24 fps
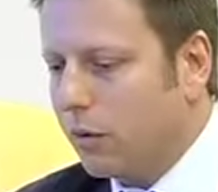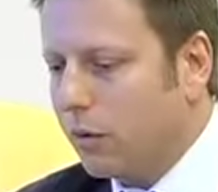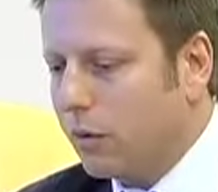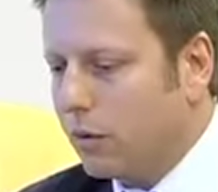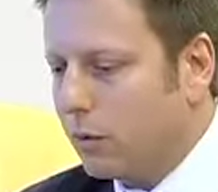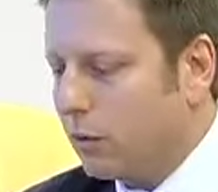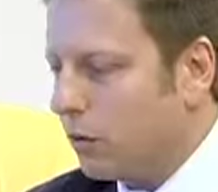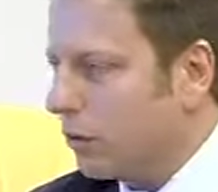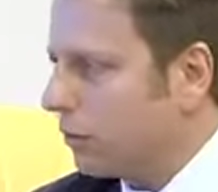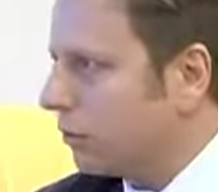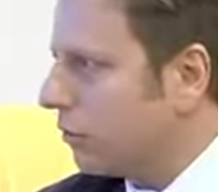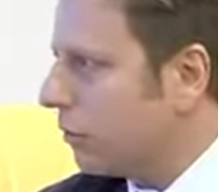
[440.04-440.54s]

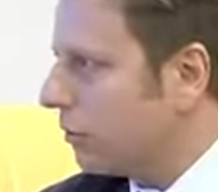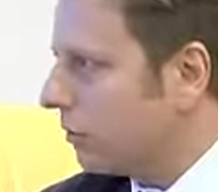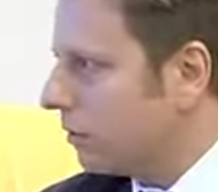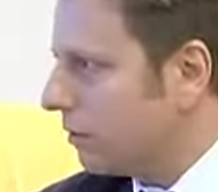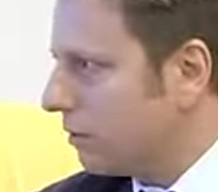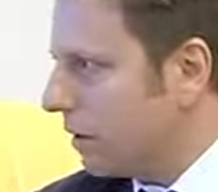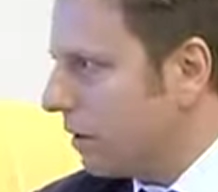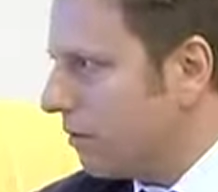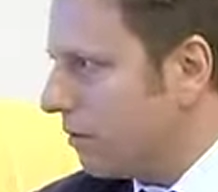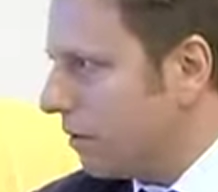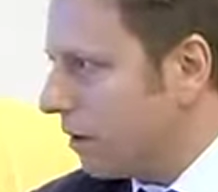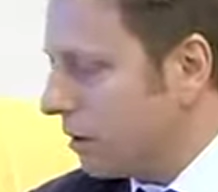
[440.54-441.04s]
uno
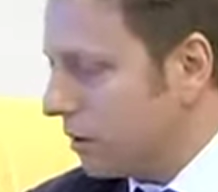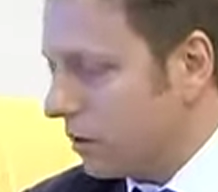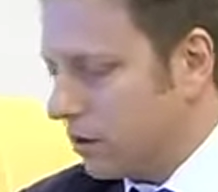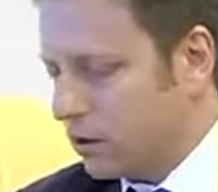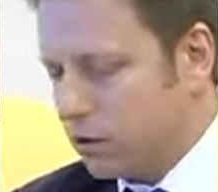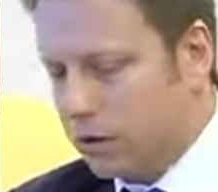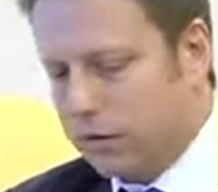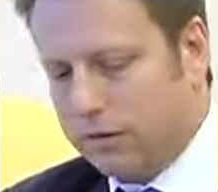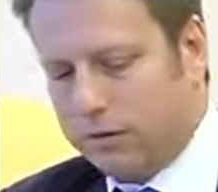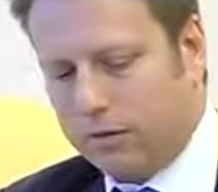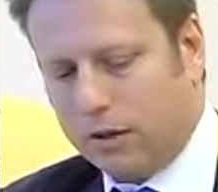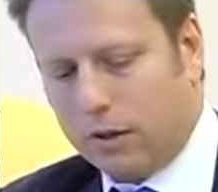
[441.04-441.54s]
scossone forte
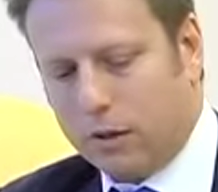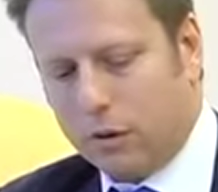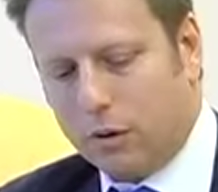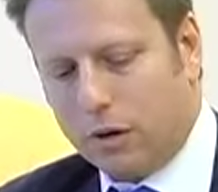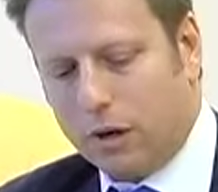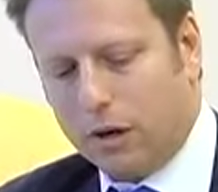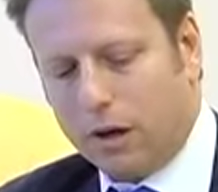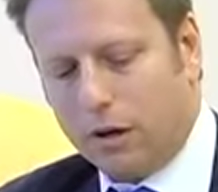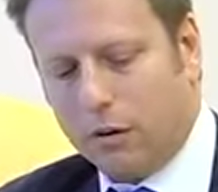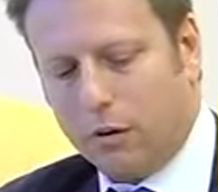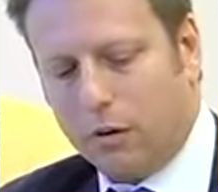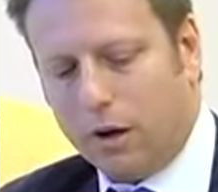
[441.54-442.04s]
c'è stato
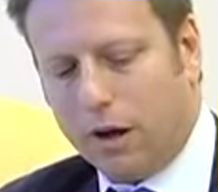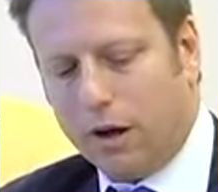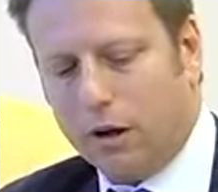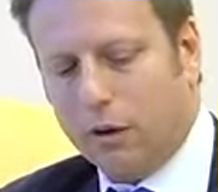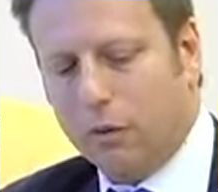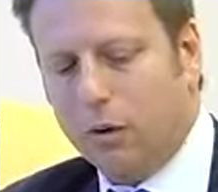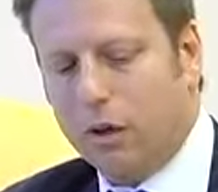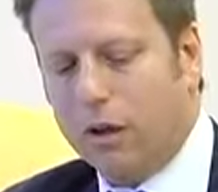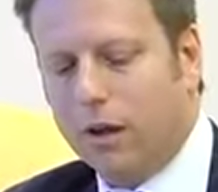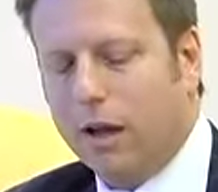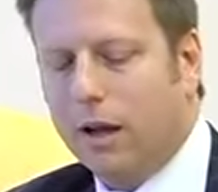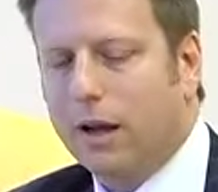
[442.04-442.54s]
anche qua,
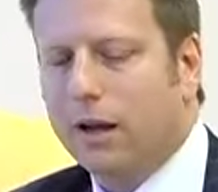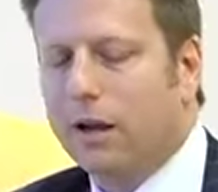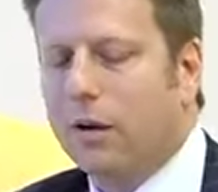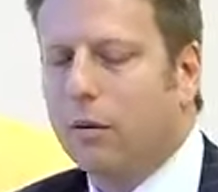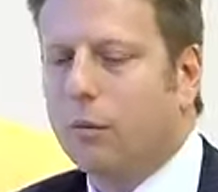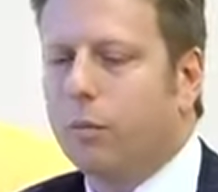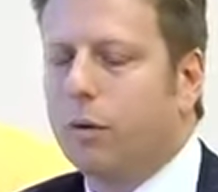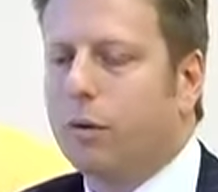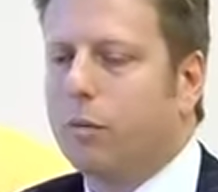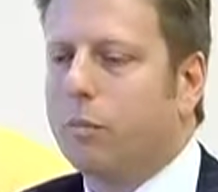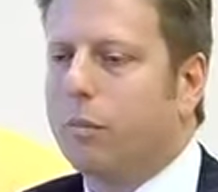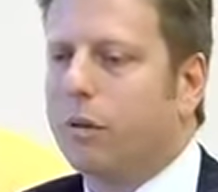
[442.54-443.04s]
quindi anche un
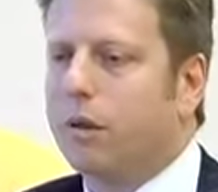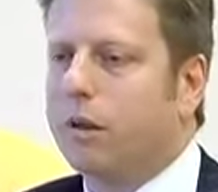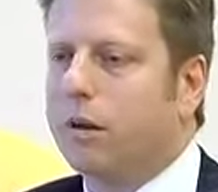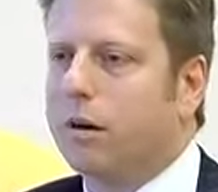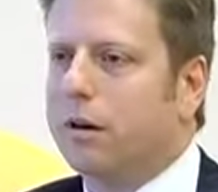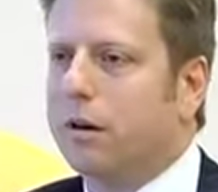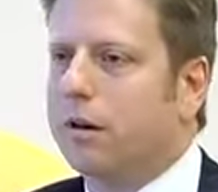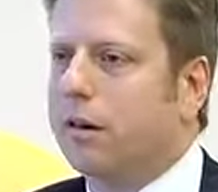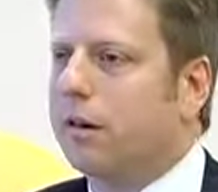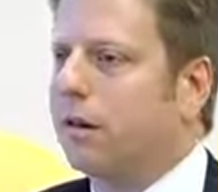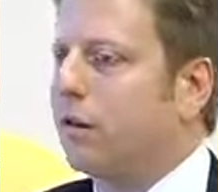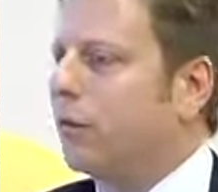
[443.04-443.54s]
po'
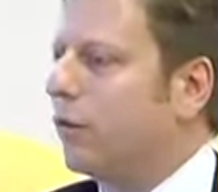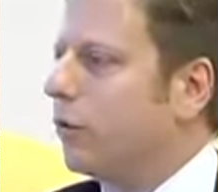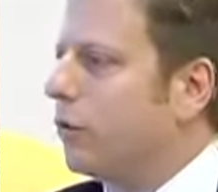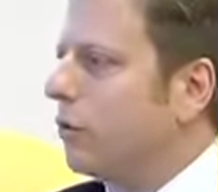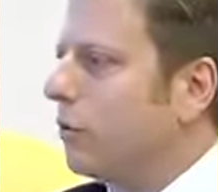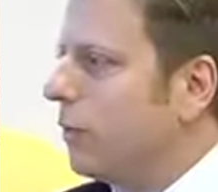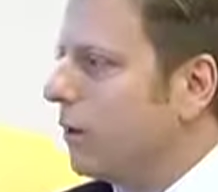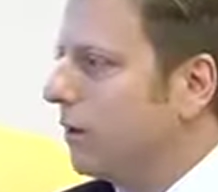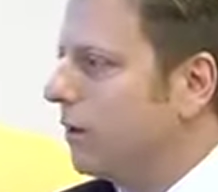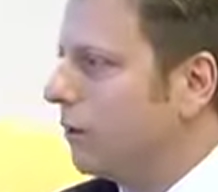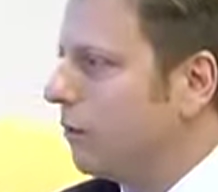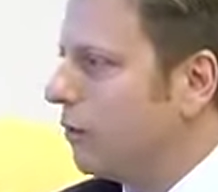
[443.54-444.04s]
per
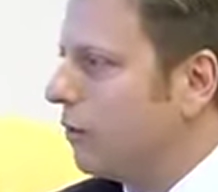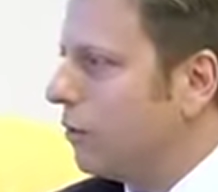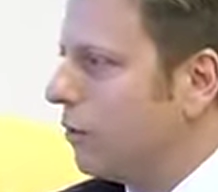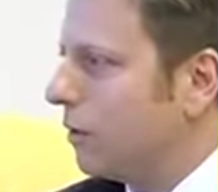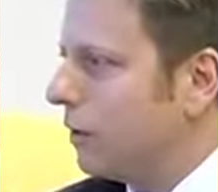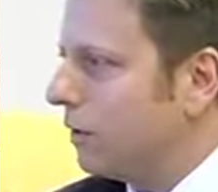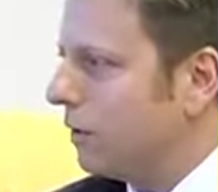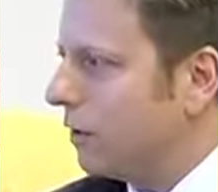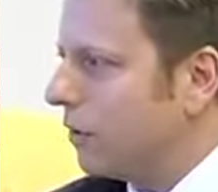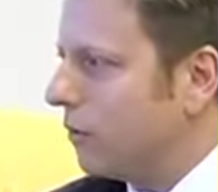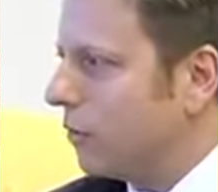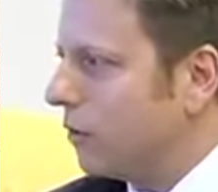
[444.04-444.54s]

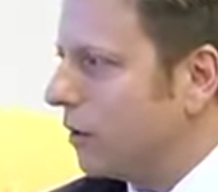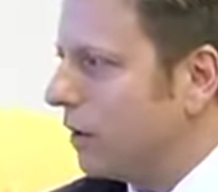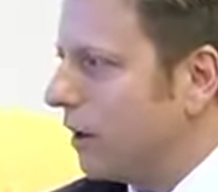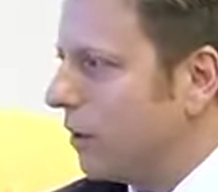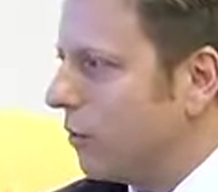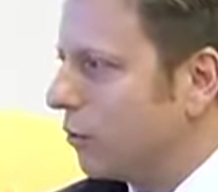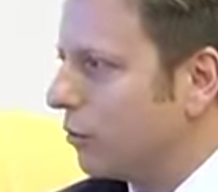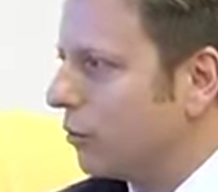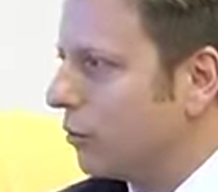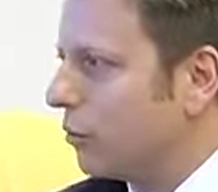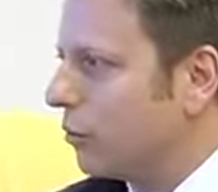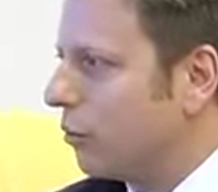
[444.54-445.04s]
deformazione, se
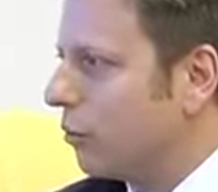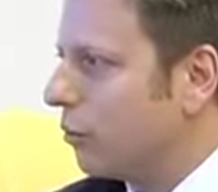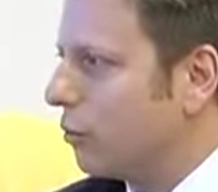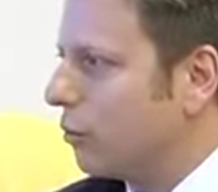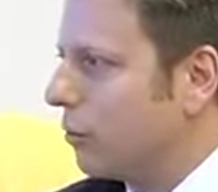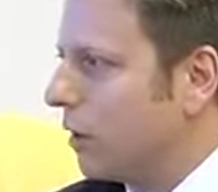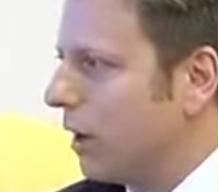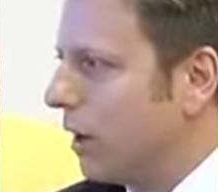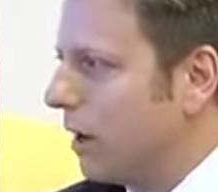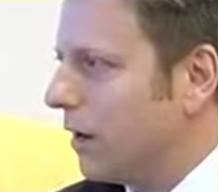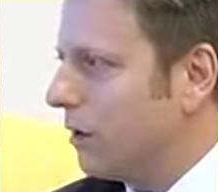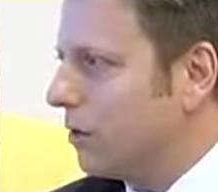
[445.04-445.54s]
vogliamo,
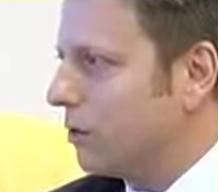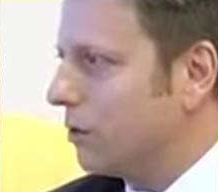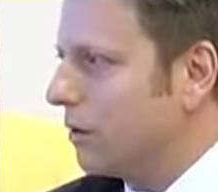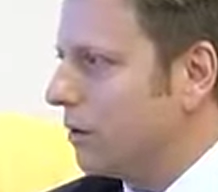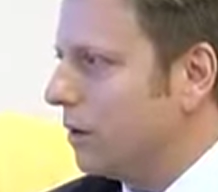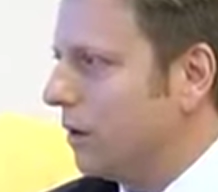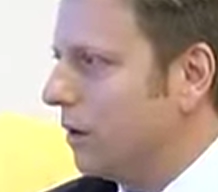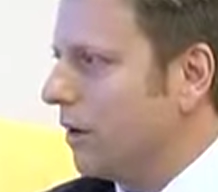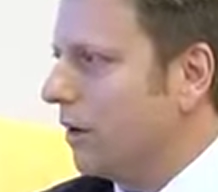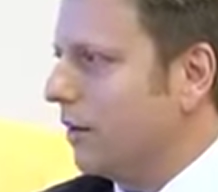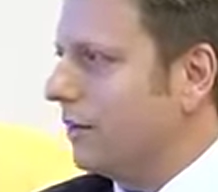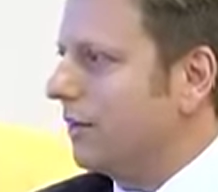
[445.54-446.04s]
strutturale, cioè
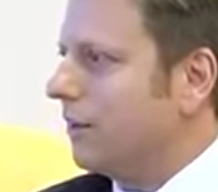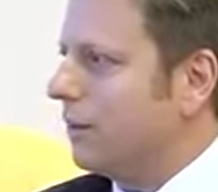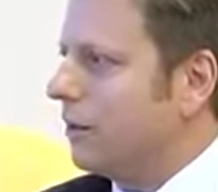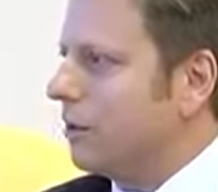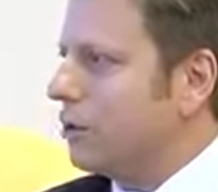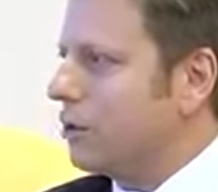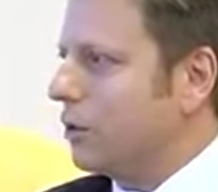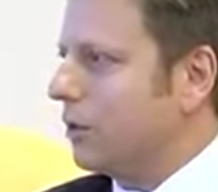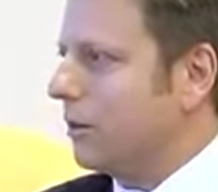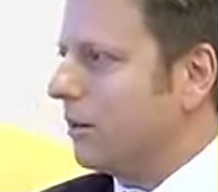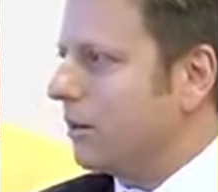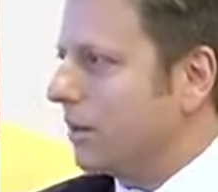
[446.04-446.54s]
dire la sede
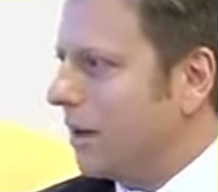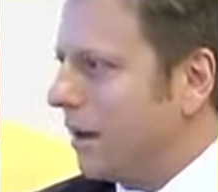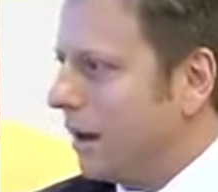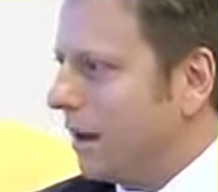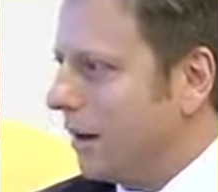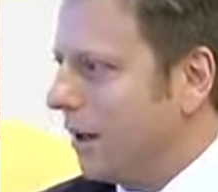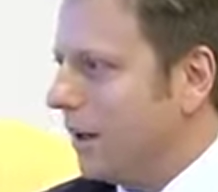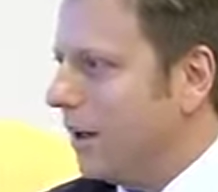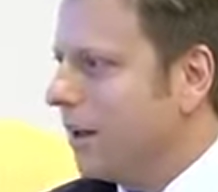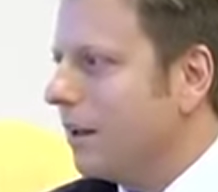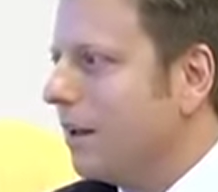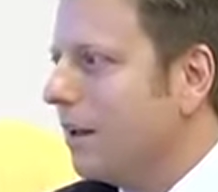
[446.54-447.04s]

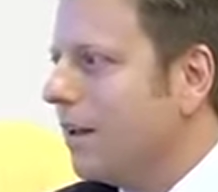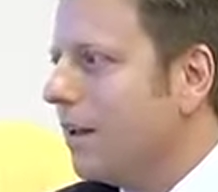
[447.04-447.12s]
centrale.